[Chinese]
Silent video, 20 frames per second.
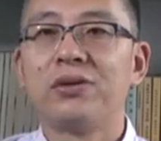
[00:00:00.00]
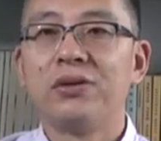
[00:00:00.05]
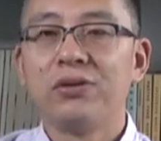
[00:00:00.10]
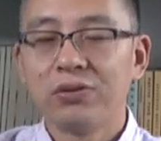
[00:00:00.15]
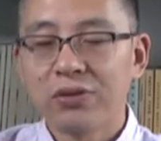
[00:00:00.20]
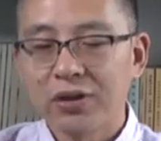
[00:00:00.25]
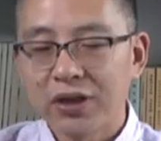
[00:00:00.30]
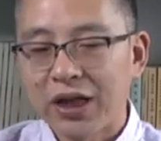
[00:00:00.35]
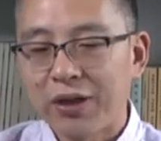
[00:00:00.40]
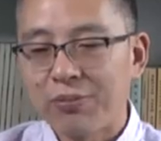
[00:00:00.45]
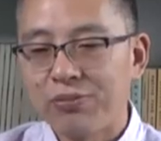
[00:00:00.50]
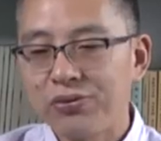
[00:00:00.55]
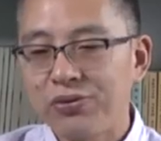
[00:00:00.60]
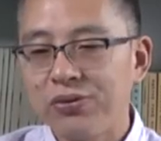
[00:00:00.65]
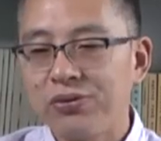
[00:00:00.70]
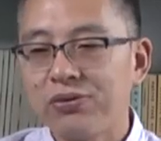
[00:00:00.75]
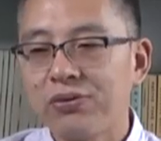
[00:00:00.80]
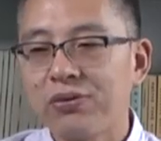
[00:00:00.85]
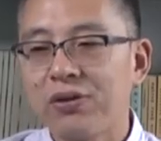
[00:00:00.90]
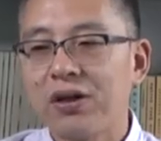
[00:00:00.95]
如果他不
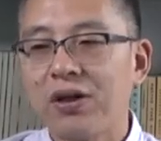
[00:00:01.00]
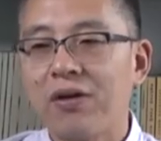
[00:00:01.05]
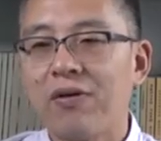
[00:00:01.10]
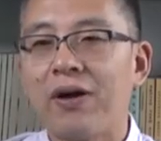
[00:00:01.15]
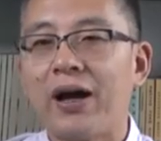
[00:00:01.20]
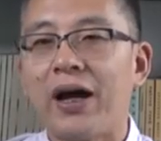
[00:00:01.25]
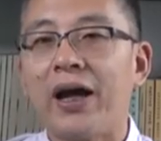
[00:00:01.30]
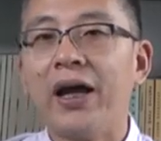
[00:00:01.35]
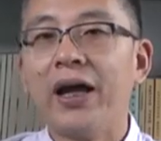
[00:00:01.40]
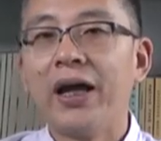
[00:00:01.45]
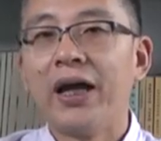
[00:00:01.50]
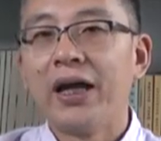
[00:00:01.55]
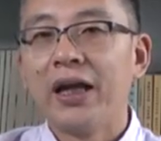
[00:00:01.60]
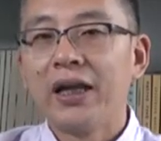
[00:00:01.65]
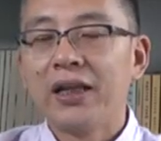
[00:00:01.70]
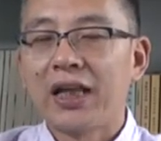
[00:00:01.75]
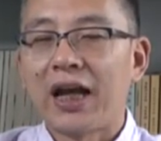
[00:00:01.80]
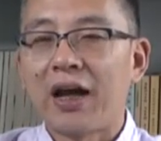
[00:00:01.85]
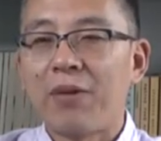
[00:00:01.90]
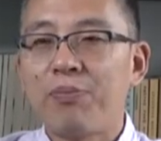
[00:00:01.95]
去做的话，
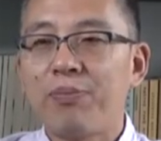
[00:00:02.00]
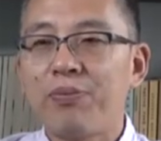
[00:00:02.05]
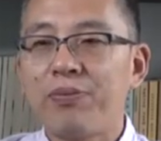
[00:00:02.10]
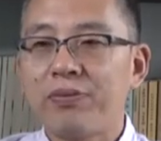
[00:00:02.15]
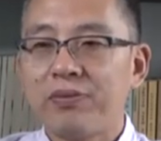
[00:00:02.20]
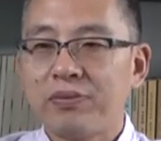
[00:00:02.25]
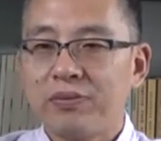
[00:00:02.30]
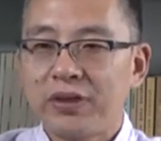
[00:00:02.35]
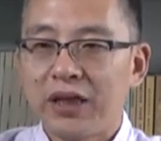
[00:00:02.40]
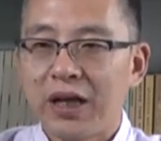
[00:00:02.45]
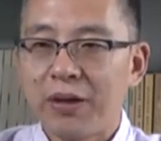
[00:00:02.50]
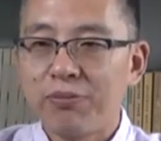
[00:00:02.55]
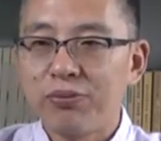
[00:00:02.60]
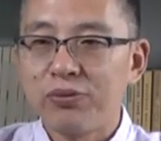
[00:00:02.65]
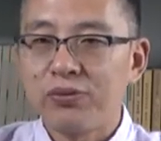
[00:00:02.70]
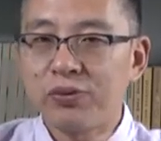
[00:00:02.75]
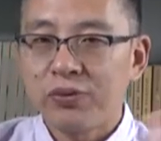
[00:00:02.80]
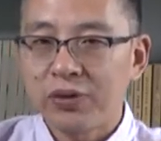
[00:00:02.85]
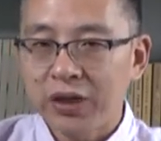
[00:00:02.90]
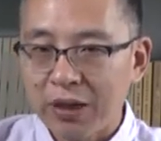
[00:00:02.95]
他不，他
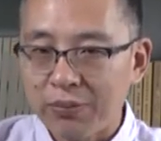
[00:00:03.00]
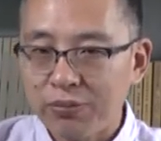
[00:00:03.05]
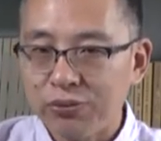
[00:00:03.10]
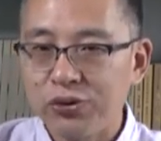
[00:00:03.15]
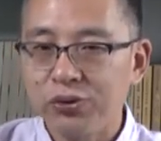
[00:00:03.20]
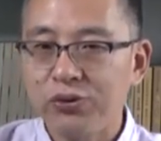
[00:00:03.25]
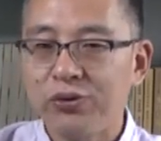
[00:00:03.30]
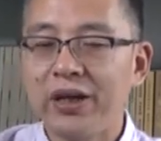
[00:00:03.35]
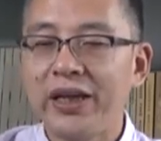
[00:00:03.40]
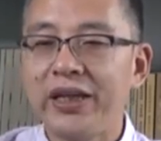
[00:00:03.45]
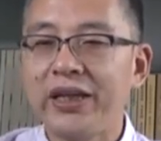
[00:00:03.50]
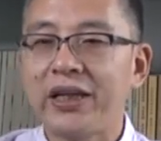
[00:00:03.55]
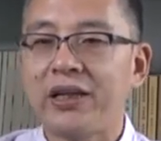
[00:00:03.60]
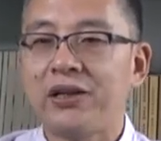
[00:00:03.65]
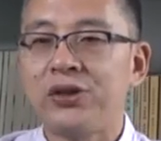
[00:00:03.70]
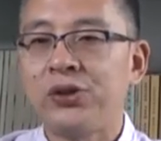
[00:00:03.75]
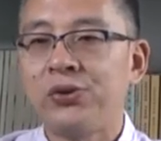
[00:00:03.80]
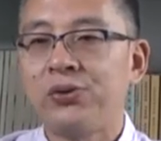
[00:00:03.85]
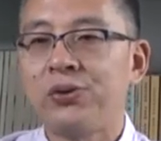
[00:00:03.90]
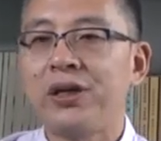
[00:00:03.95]
不，他不宣
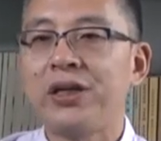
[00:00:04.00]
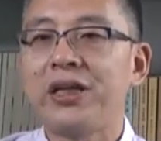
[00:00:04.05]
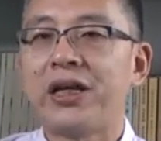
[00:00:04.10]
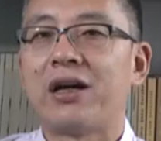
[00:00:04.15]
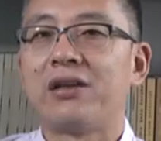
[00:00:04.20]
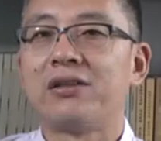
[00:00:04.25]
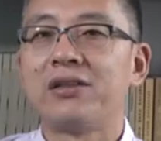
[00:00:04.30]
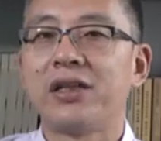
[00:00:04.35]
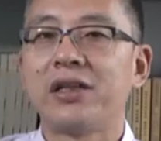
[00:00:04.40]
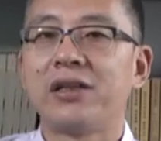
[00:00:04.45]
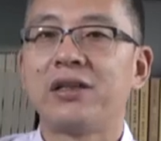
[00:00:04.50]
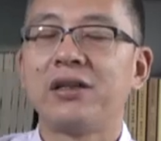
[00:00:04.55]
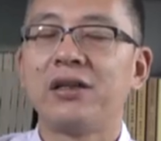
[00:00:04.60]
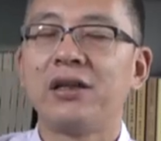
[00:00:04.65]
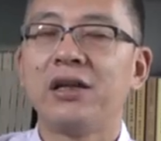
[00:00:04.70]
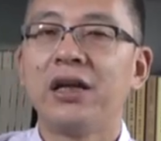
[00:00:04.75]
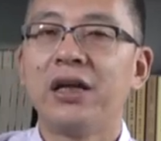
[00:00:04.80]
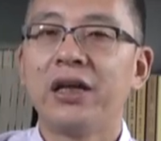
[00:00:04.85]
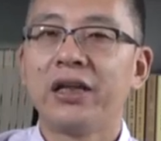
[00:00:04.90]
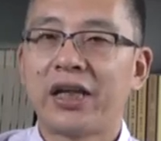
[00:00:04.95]
扬宣扬这个
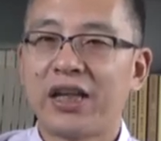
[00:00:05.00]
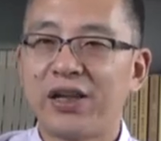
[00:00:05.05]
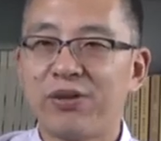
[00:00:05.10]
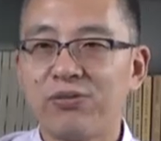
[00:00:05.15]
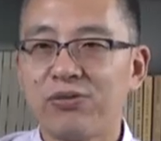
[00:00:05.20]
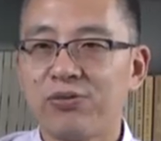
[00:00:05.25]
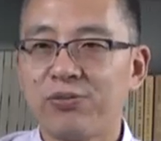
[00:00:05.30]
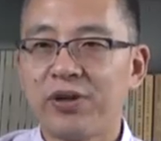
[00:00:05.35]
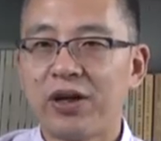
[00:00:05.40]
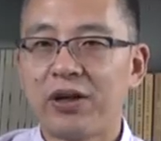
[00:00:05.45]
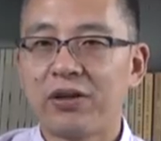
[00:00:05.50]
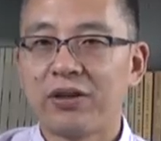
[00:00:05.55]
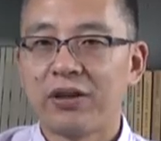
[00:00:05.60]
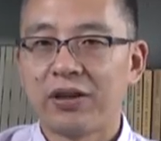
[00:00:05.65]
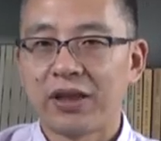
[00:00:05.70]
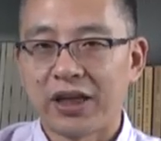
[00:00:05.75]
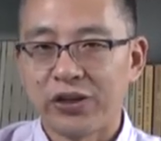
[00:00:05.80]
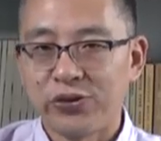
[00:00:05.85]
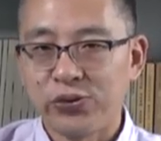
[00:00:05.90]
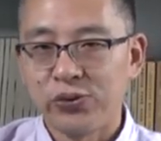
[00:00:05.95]
他的目标，
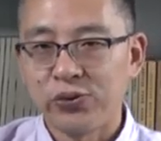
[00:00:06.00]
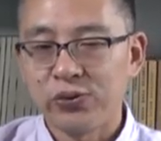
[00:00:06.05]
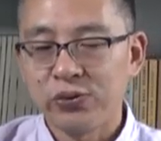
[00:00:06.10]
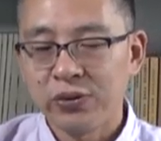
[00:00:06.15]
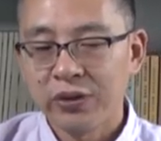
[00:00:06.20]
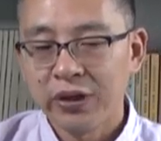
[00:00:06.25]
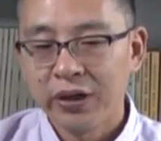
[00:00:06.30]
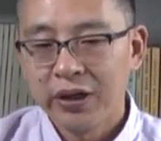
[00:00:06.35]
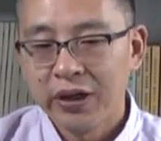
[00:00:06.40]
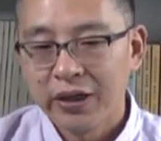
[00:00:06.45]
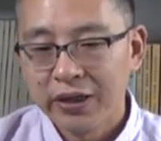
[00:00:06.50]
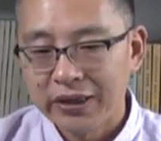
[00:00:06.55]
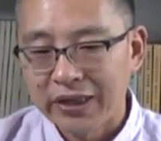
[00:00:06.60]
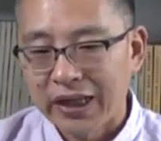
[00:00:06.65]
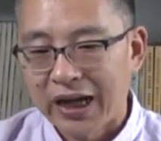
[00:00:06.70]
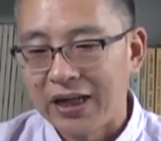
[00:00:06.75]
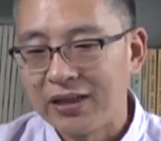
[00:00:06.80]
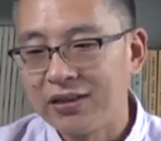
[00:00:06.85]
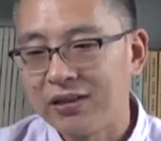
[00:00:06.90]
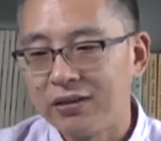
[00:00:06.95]
他去
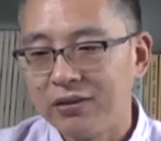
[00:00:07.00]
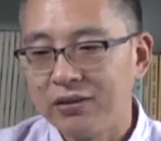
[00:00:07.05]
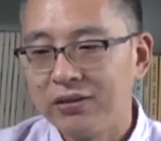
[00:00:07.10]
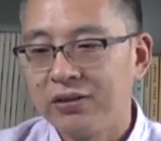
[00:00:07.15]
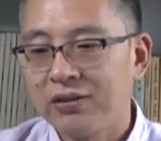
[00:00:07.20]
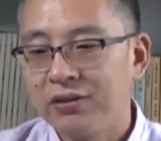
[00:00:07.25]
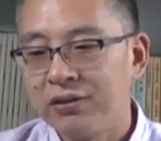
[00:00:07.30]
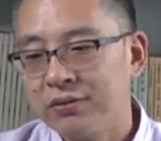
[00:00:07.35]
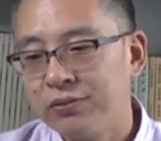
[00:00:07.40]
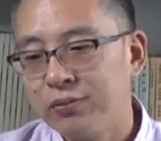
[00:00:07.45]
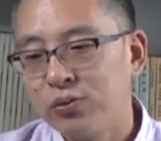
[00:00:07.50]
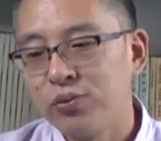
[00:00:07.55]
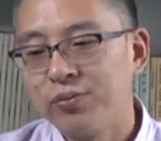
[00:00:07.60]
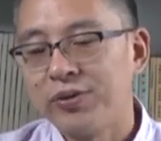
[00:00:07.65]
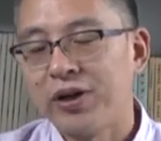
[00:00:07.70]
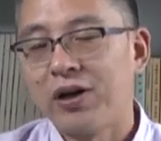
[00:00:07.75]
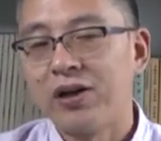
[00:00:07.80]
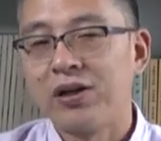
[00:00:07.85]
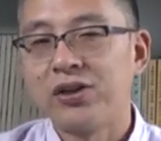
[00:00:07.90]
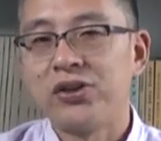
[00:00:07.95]
达成目
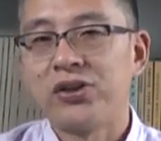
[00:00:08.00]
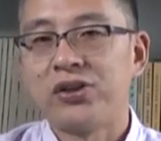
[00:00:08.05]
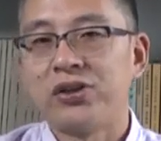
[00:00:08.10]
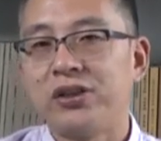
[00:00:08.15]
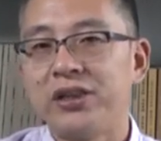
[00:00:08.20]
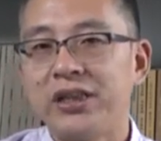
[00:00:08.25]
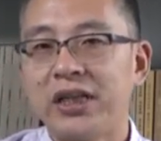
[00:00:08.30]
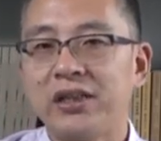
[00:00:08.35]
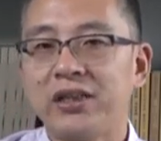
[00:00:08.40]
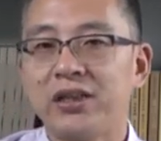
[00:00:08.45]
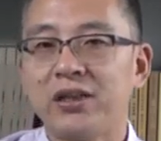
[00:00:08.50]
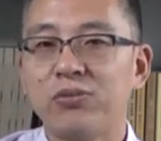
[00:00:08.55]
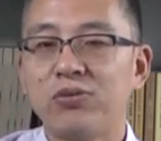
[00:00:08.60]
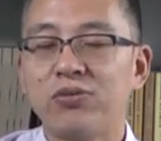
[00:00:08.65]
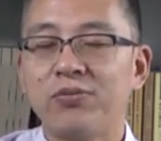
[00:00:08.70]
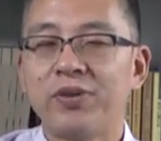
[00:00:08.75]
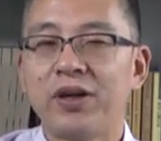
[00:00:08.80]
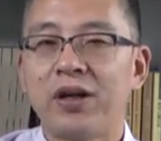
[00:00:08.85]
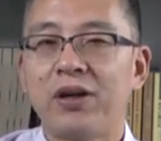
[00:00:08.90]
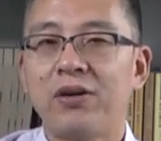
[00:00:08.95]
标和实现这个
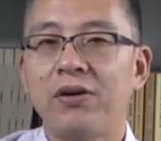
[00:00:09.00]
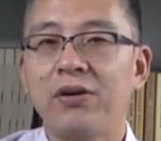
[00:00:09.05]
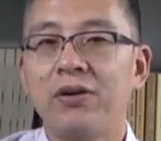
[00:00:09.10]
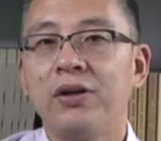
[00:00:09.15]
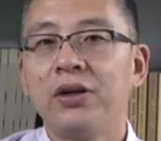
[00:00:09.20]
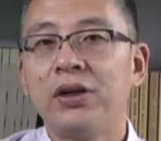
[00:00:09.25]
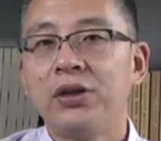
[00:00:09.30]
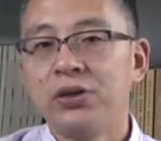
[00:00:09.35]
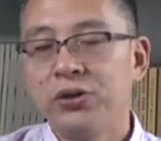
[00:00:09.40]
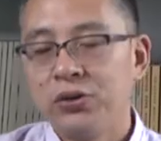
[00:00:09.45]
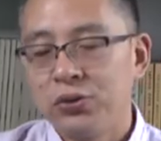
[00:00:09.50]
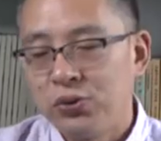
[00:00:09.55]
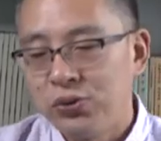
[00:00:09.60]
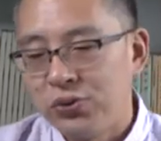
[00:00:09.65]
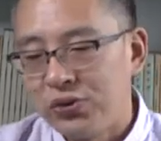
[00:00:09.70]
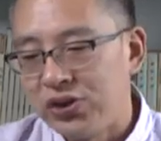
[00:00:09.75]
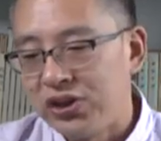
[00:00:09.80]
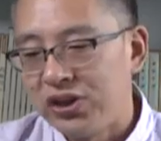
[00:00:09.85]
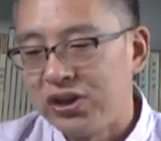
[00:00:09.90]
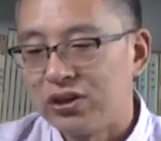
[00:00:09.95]
目标，
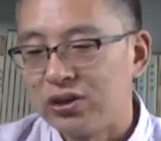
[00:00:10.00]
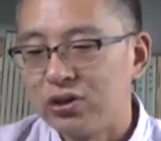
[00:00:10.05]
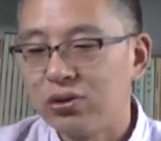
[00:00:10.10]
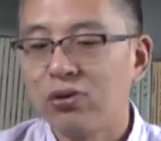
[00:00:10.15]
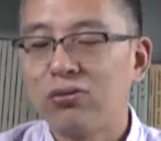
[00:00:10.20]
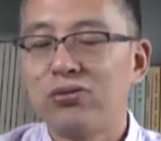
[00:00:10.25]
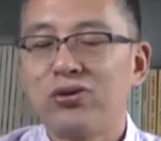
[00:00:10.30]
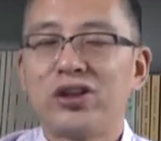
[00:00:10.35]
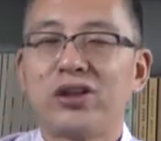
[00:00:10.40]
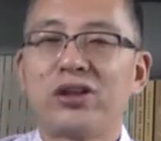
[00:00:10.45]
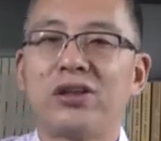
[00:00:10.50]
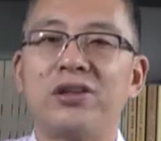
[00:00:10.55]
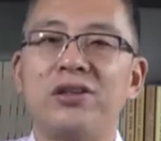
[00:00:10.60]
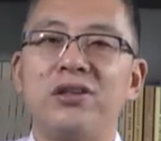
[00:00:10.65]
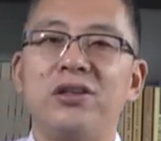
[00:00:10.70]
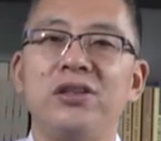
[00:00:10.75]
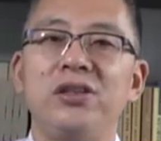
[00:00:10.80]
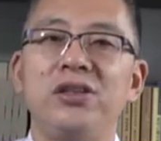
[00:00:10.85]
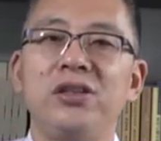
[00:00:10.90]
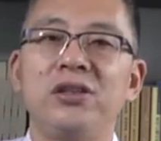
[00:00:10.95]
去行动的可
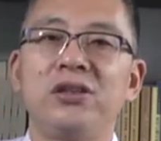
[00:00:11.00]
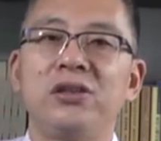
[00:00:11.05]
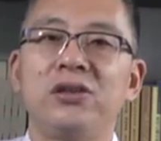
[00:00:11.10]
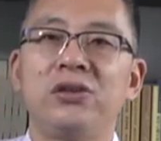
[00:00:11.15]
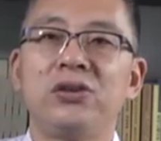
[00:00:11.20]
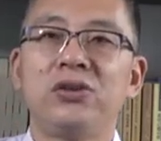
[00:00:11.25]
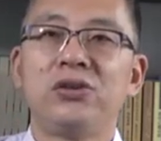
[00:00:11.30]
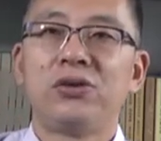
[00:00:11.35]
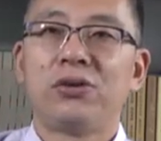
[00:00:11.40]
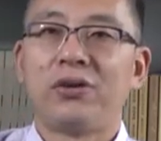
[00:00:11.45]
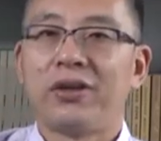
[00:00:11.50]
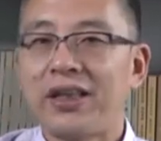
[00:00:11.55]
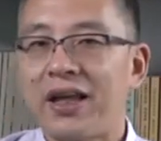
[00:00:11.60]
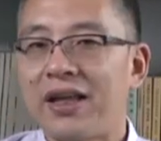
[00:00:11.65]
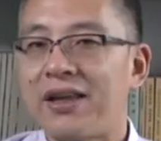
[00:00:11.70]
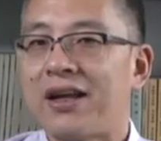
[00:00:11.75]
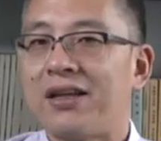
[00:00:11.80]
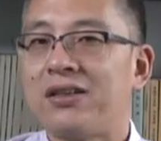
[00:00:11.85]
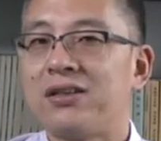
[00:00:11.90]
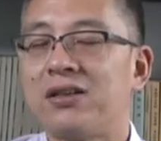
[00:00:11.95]
能性就会
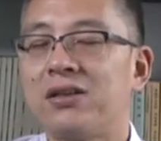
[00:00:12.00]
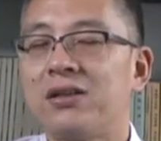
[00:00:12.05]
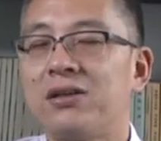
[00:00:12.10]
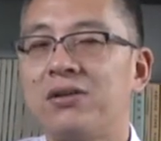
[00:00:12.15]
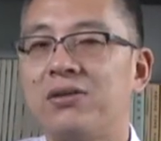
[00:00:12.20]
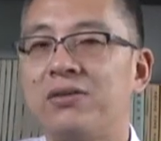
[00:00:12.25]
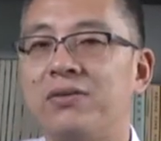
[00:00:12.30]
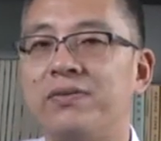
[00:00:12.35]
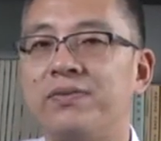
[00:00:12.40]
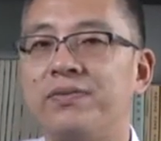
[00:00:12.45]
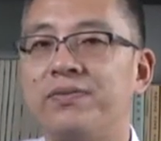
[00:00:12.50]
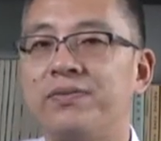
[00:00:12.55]
大打折扣。